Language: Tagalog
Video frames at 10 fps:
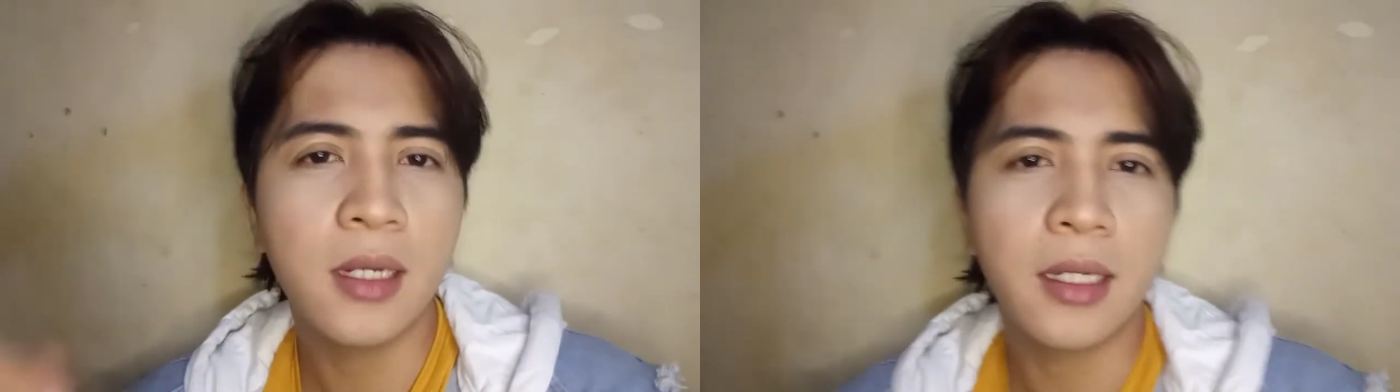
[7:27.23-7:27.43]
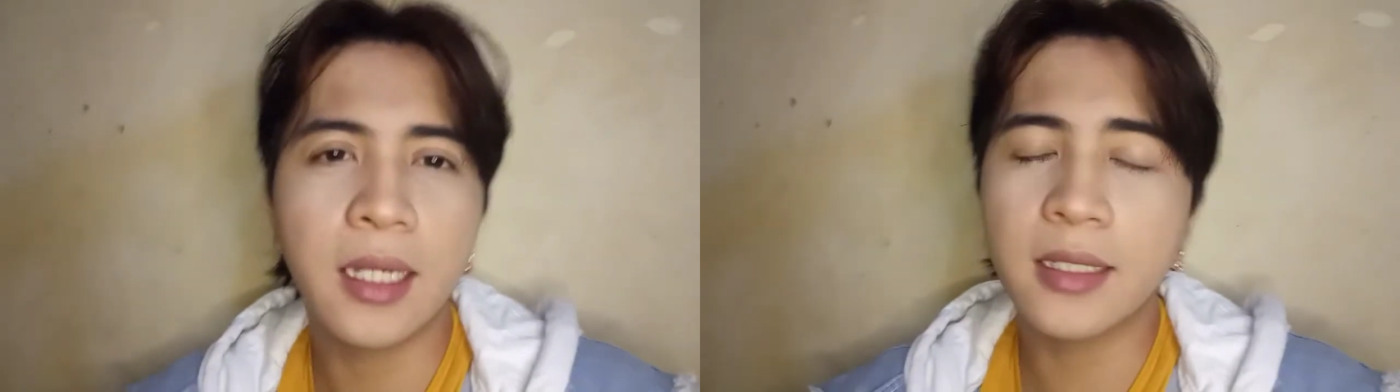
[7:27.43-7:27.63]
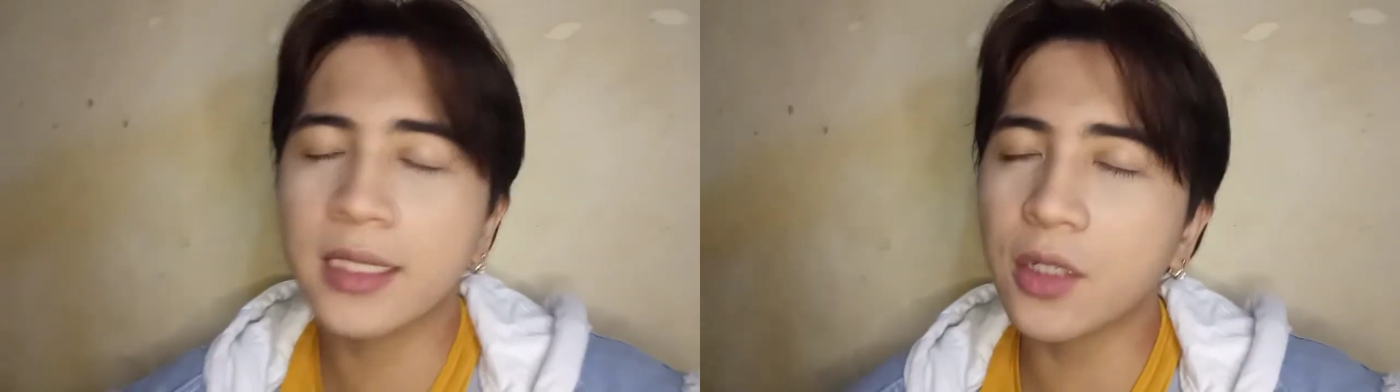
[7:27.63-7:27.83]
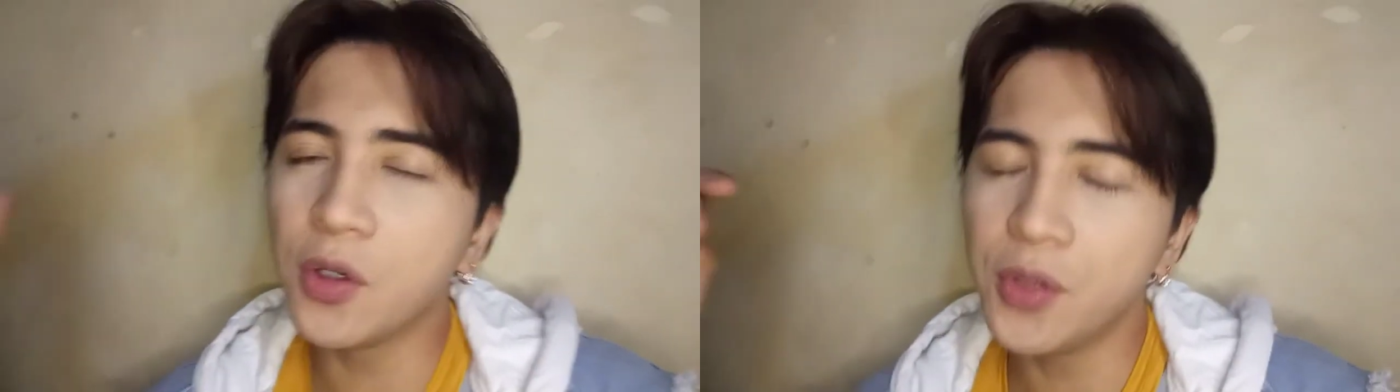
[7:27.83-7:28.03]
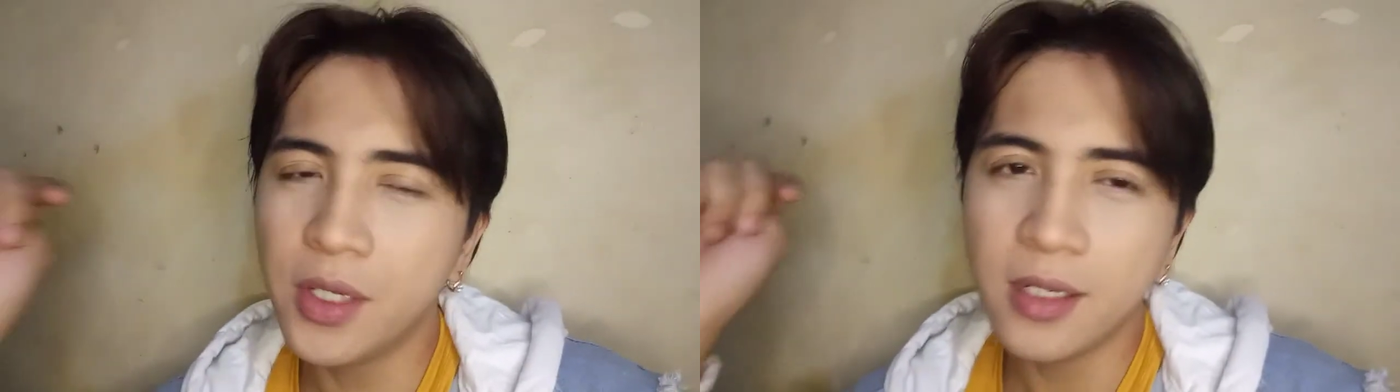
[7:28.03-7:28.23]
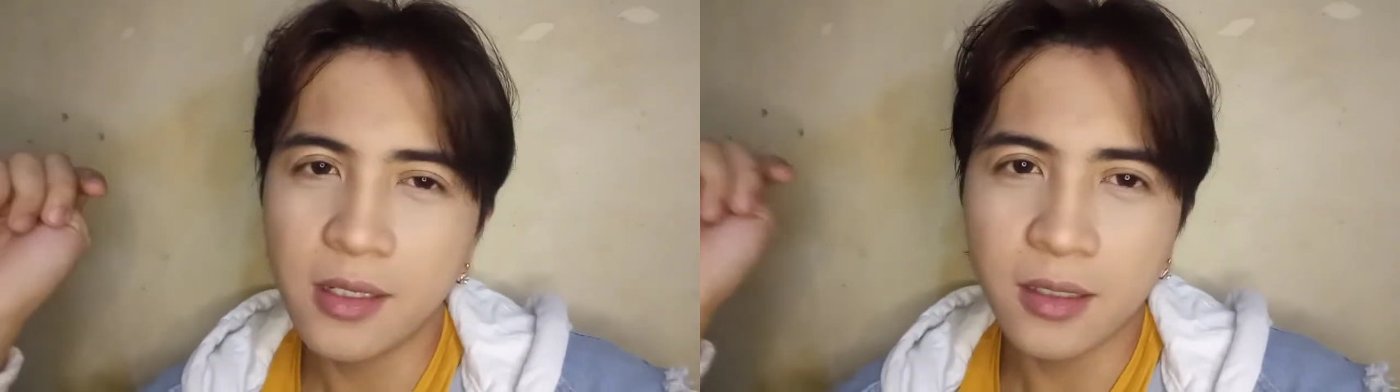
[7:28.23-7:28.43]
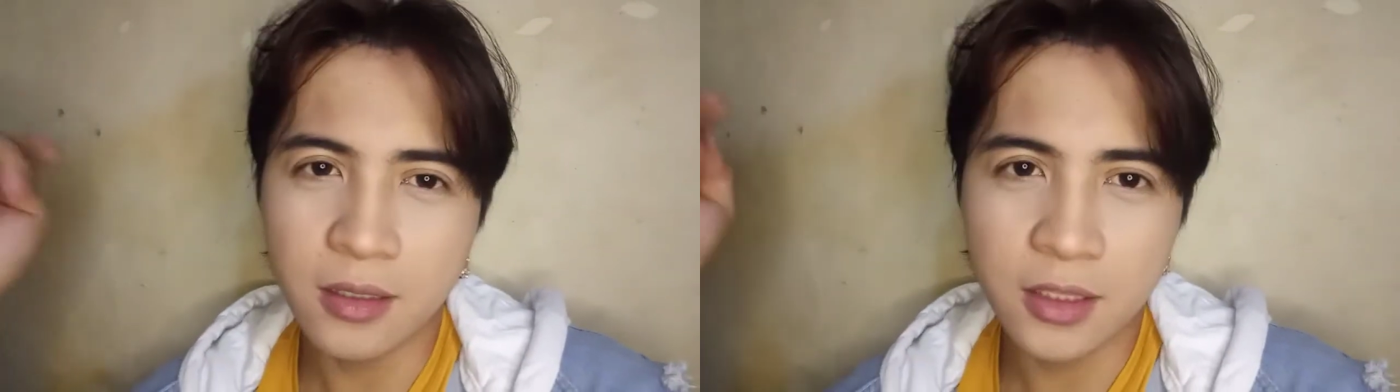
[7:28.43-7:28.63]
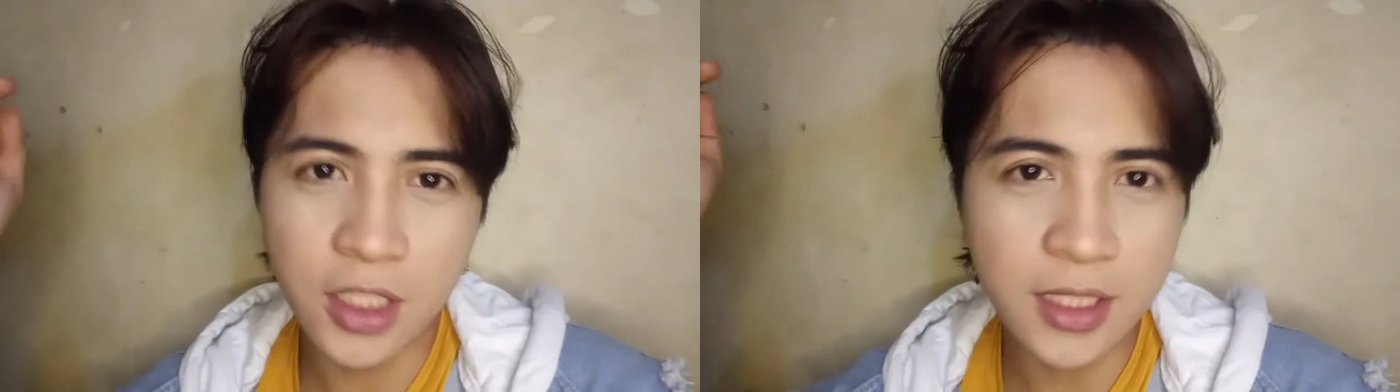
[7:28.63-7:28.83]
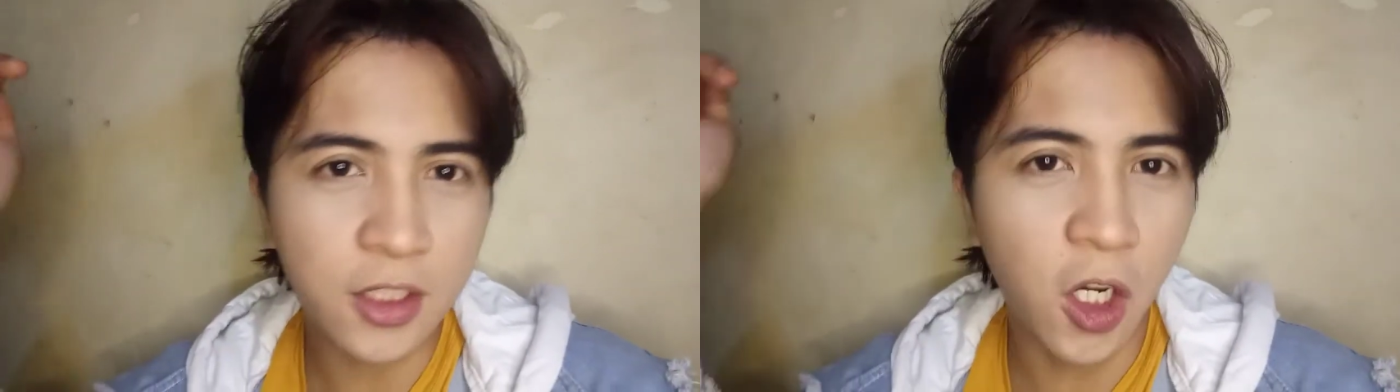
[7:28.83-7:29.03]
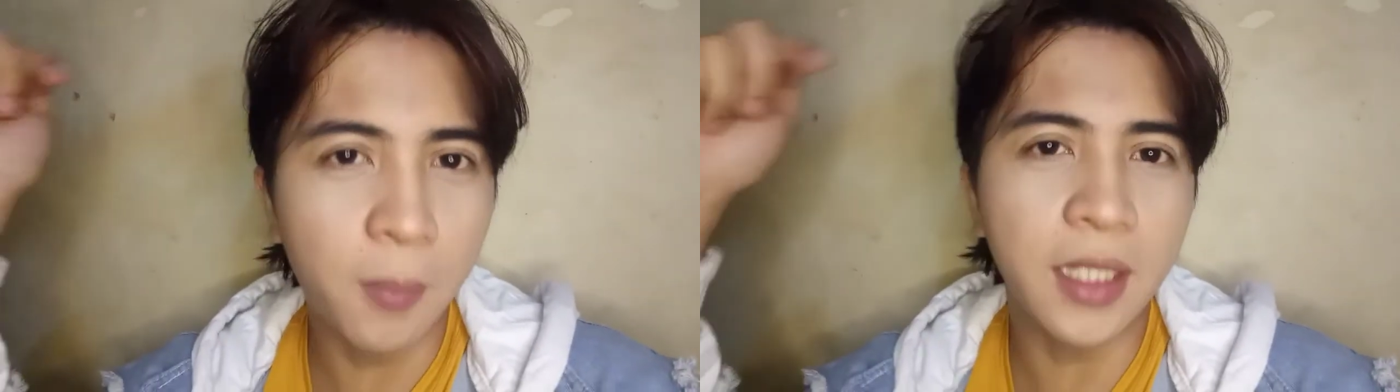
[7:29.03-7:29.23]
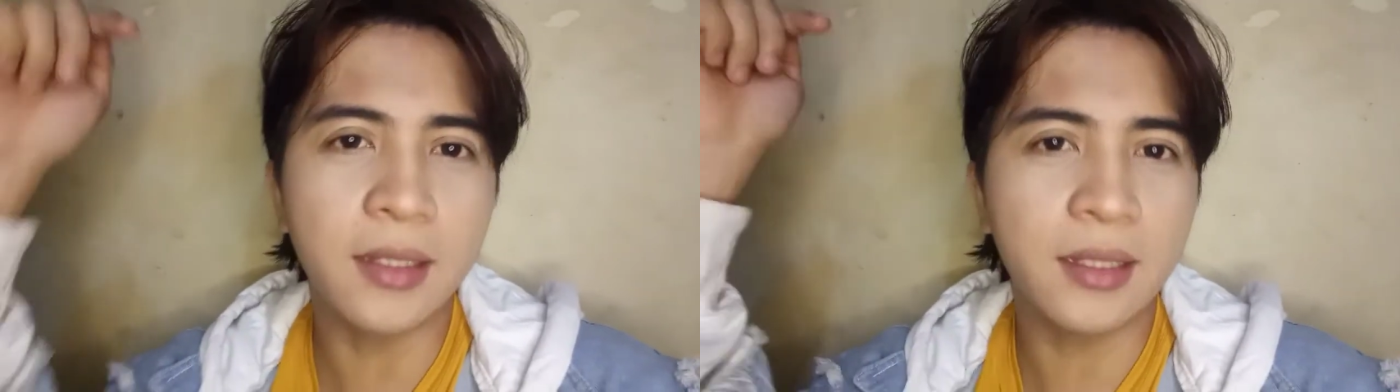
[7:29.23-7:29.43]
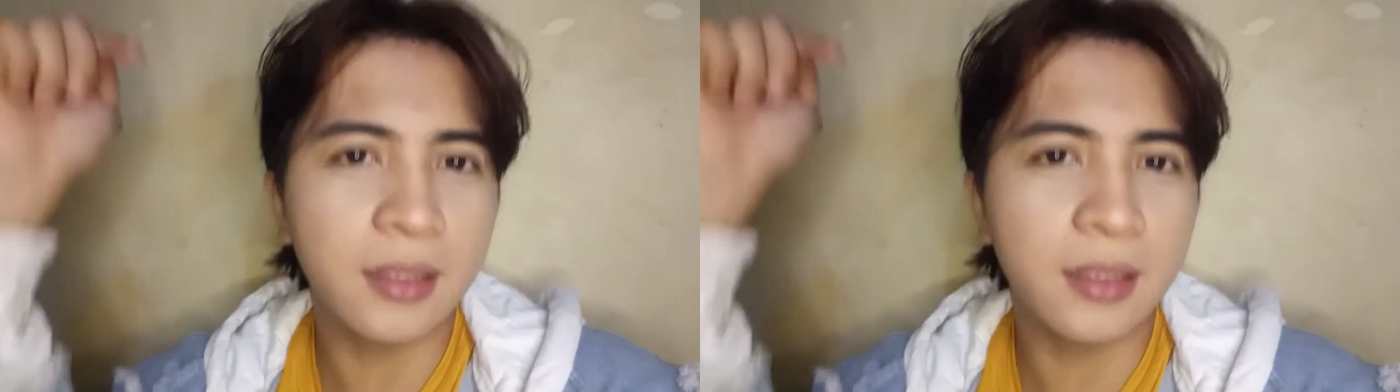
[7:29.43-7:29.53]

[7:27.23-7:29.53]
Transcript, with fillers: Ayan. So, just comment